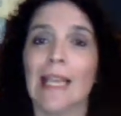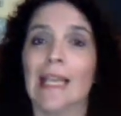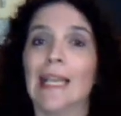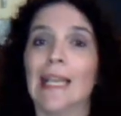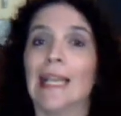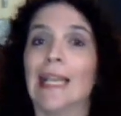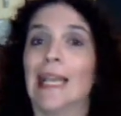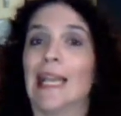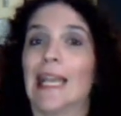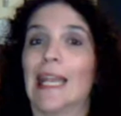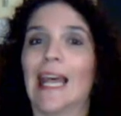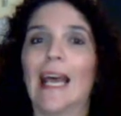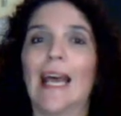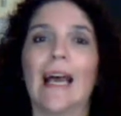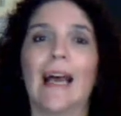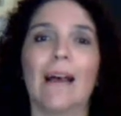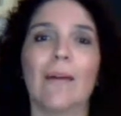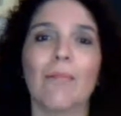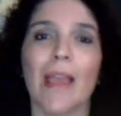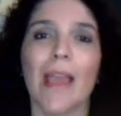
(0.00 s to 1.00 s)
E
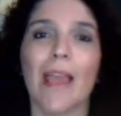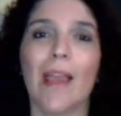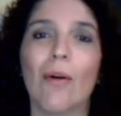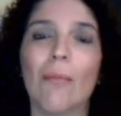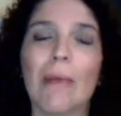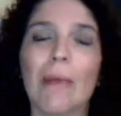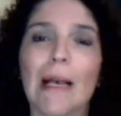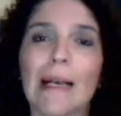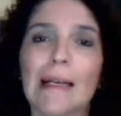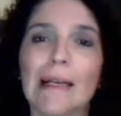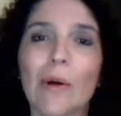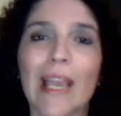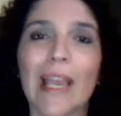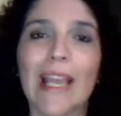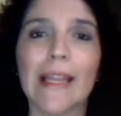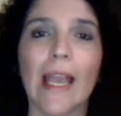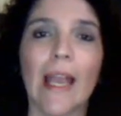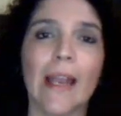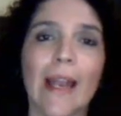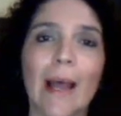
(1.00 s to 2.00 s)
lá é uma
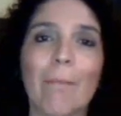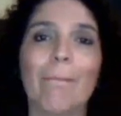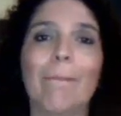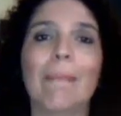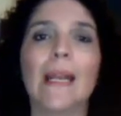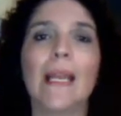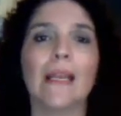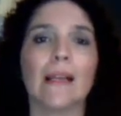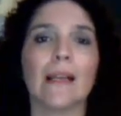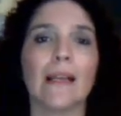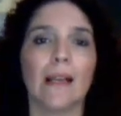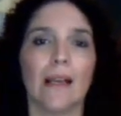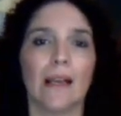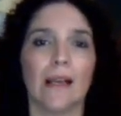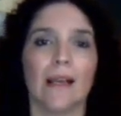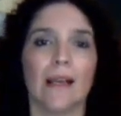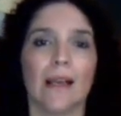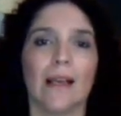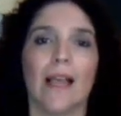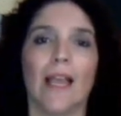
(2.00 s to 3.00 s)
eterna briga